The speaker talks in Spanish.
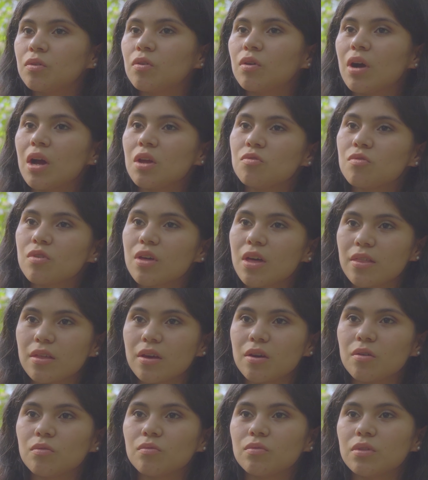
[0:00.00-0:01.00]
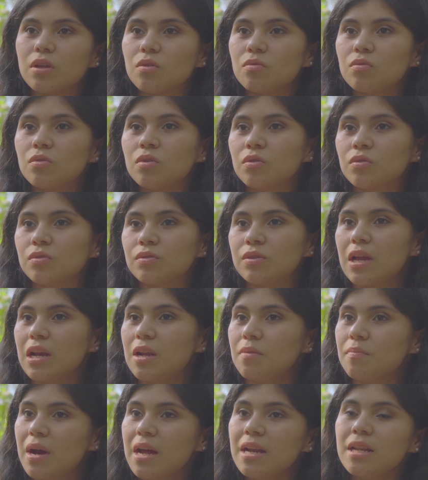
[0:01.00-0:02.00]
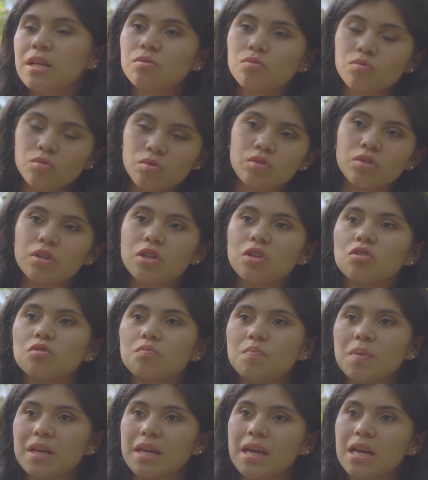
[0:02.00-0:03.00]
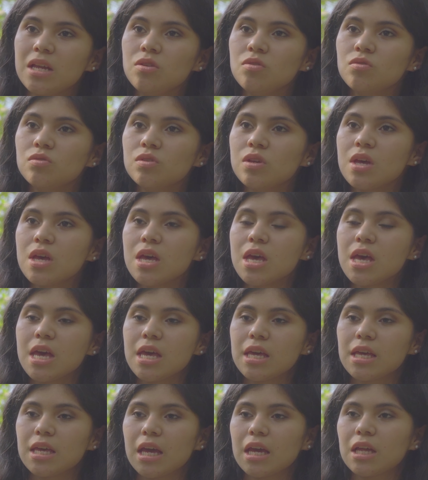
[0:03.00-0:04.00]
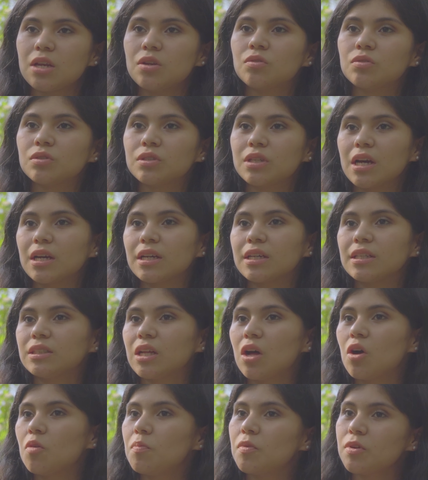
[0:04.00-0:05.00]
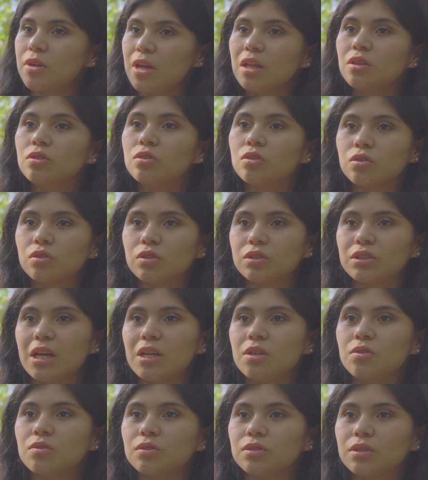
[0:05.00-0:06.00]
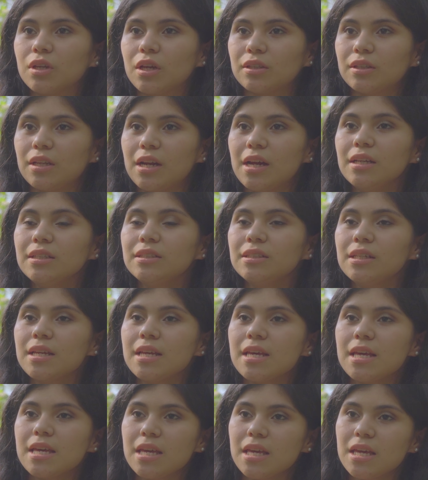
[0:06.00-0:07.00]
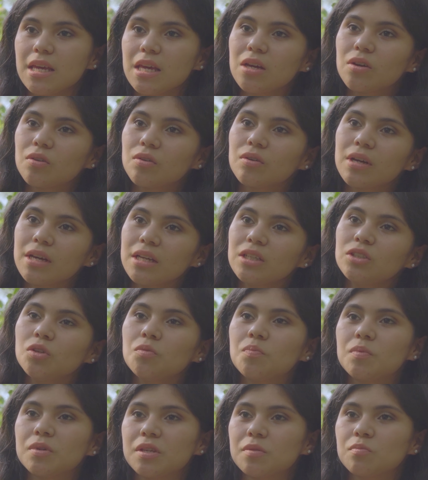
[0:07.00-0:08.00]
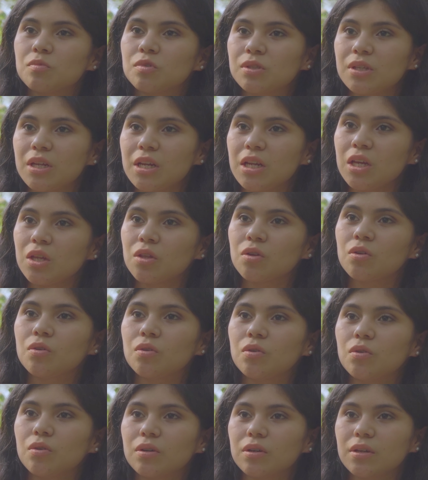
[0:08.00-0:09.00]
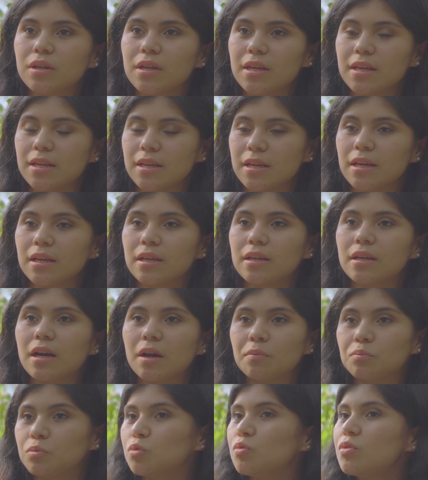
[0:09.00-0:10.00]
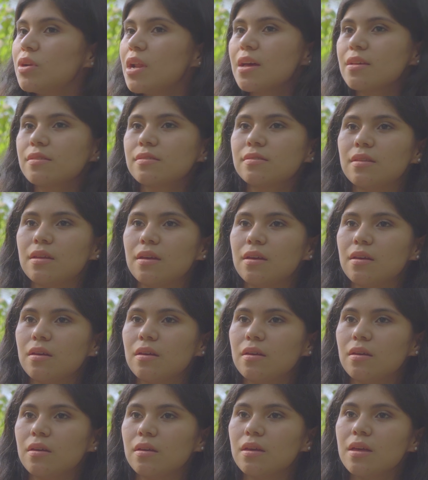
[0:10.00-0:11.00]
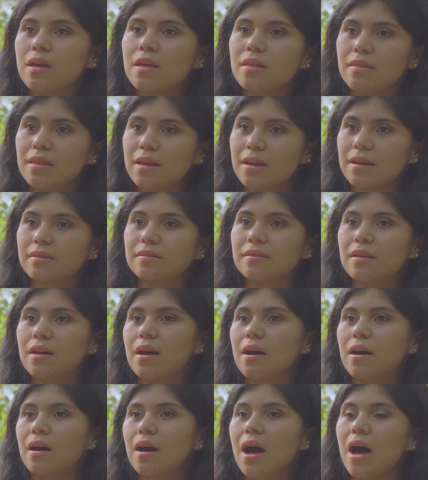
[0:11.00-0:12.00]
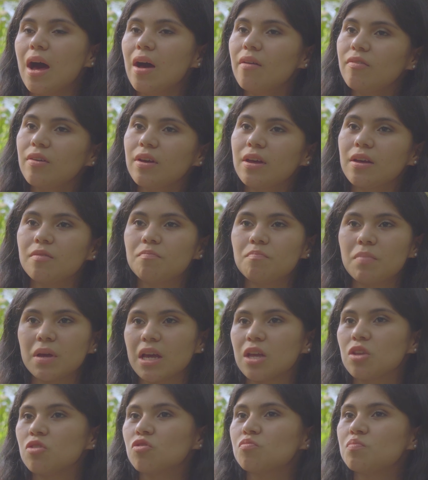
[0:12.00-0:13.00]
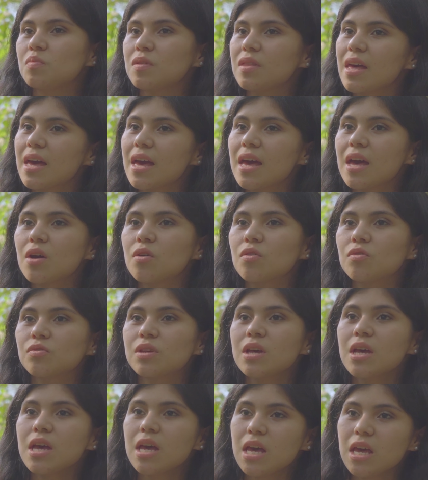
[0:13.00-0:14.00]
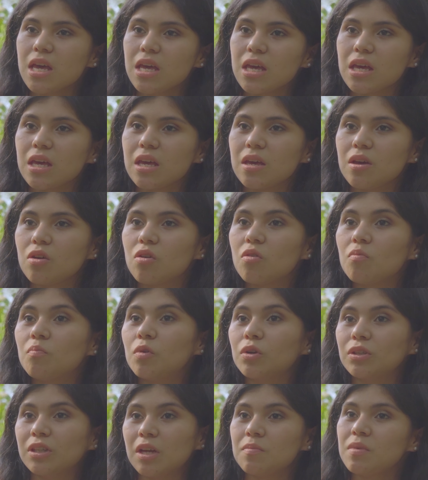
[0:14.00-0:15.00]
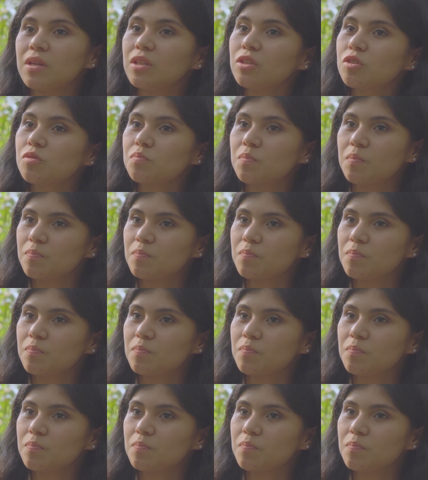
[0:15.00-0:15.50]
con ayuda de, unos alemanes, unos niños pequeños que nos han estado apoyando dos años atrás y con esto pues hemos tenido eh, capturas de de esta ave, pequeños videos y comportamientos